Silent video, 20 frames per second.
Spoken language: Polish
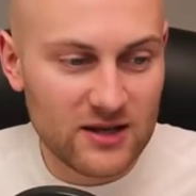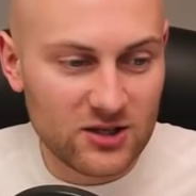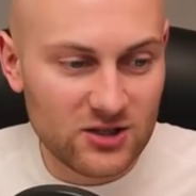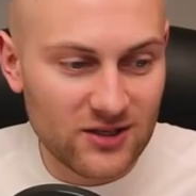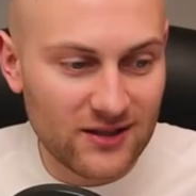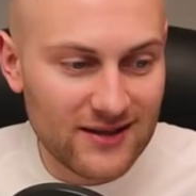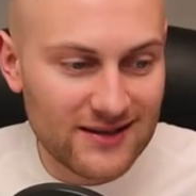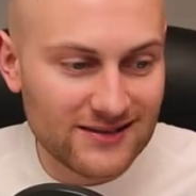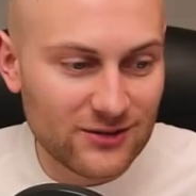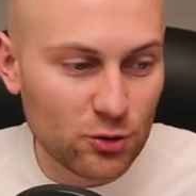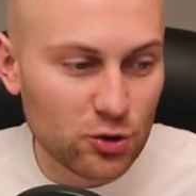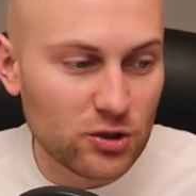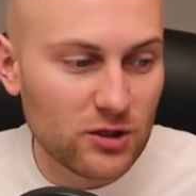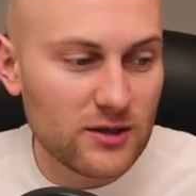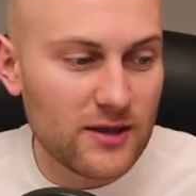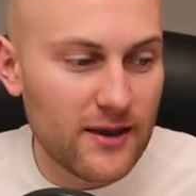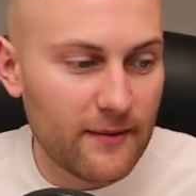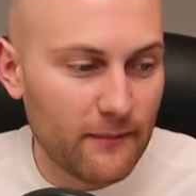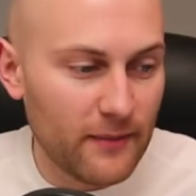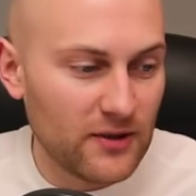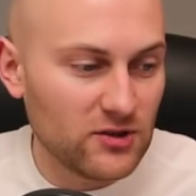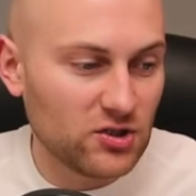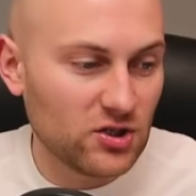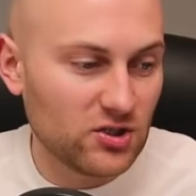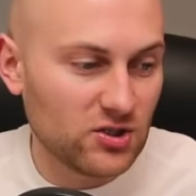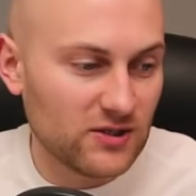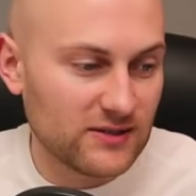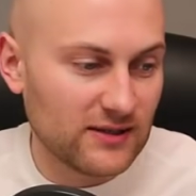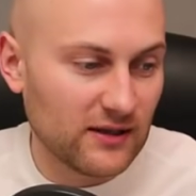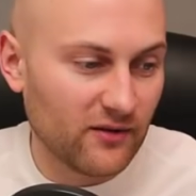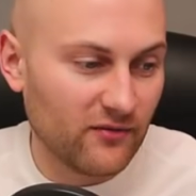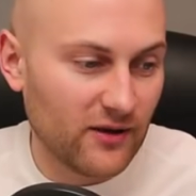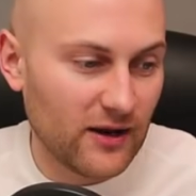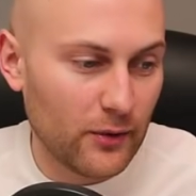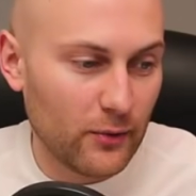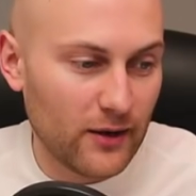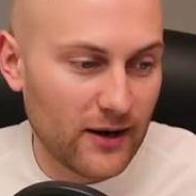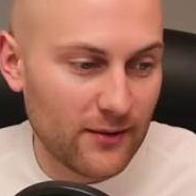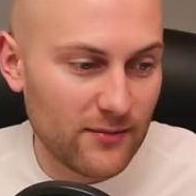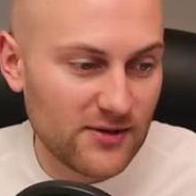Żadna z drużyn nie będzie się
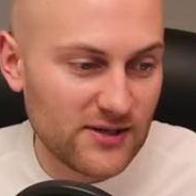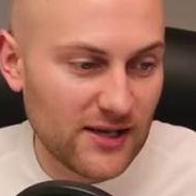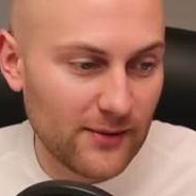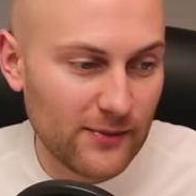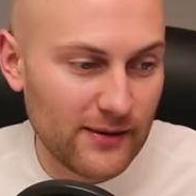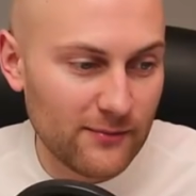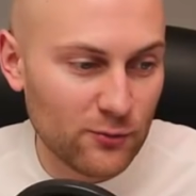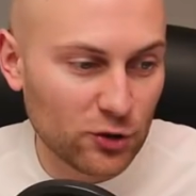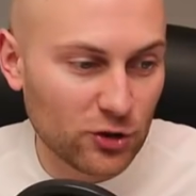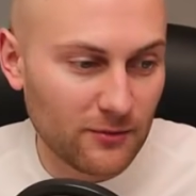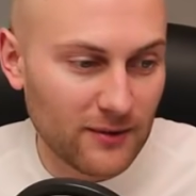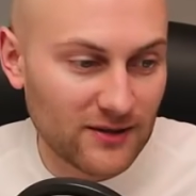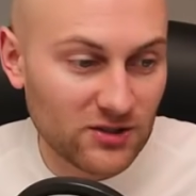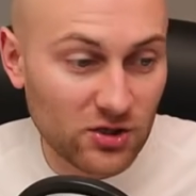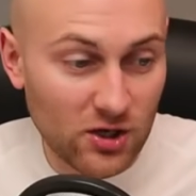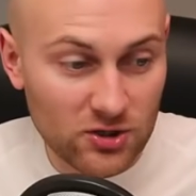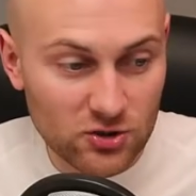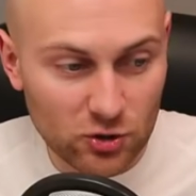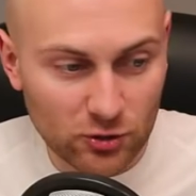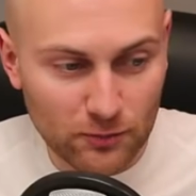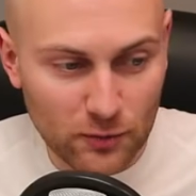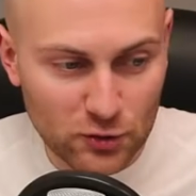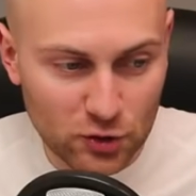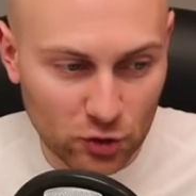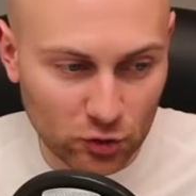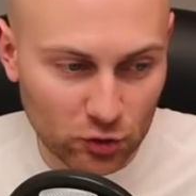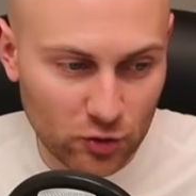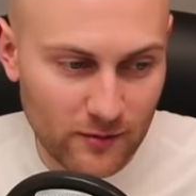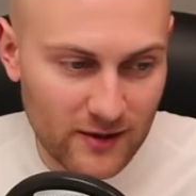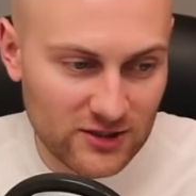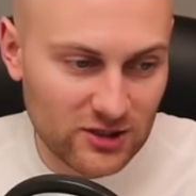zadowalała remisem i muszą nacierać od początku.